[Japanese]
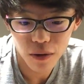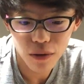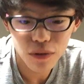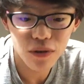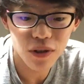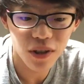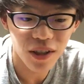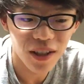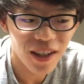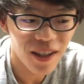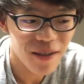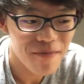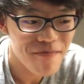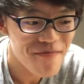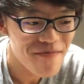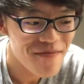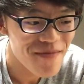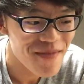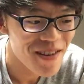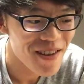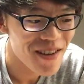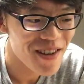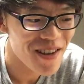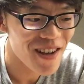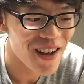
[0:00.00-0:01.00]
本当に、
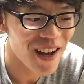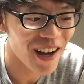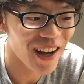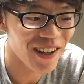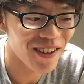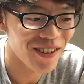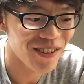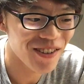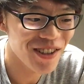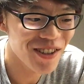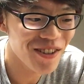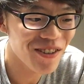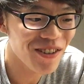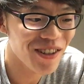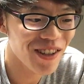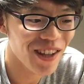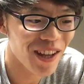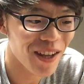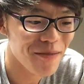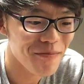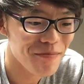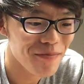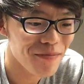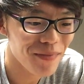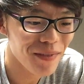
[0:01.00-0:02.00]
あの、一人
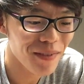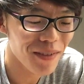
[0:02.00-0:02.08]
で、